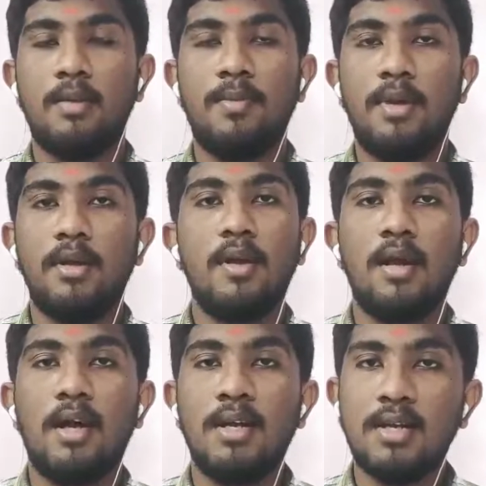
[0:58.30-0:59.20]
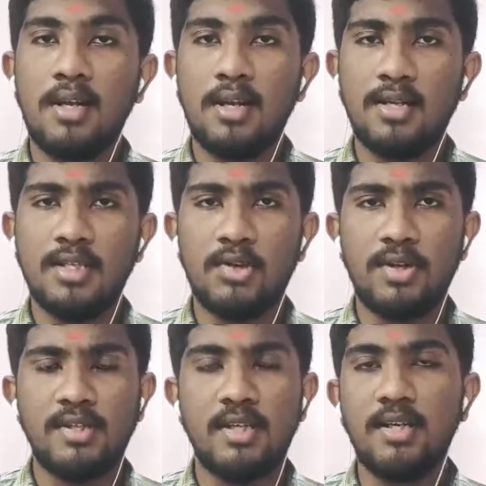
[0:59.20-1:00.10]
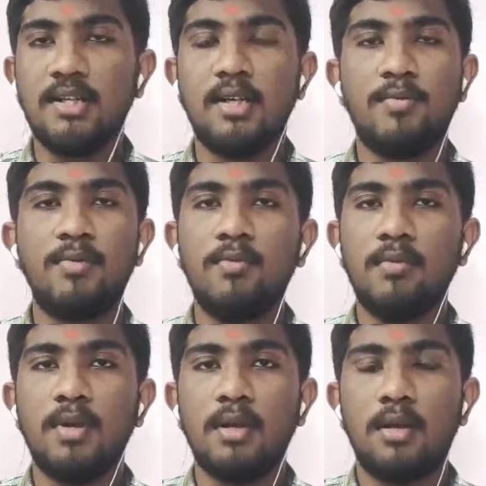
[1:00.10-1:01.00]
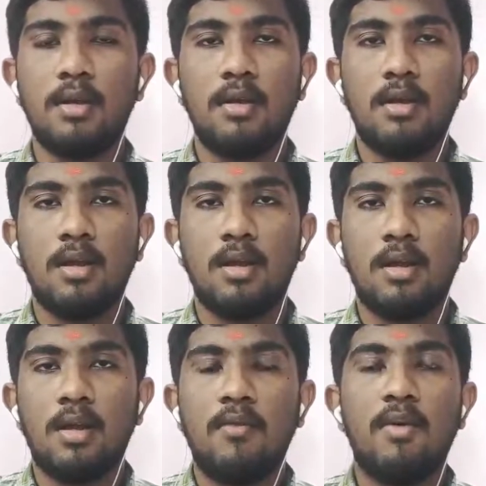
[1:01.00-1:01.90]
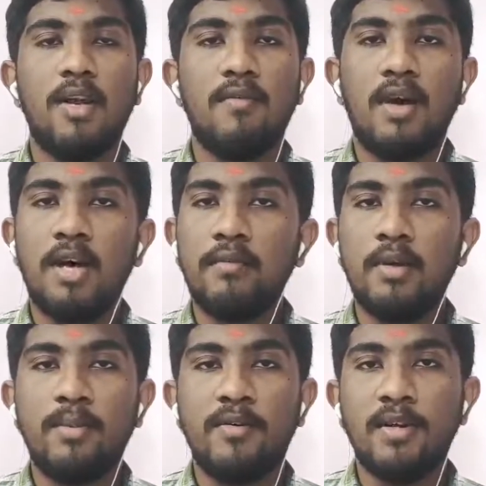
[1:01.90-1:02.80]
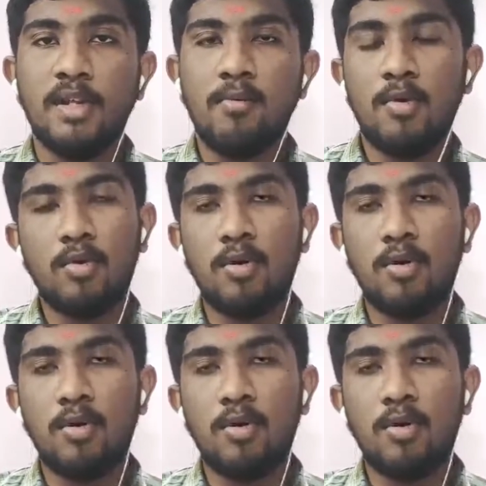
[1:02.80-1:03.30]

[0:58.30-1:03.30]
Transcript: நம்ம ஆண்டாள் நாச்சியாருடைய சரித்திரமும் அவளுடைய வாக்கு வைபவத்தையும்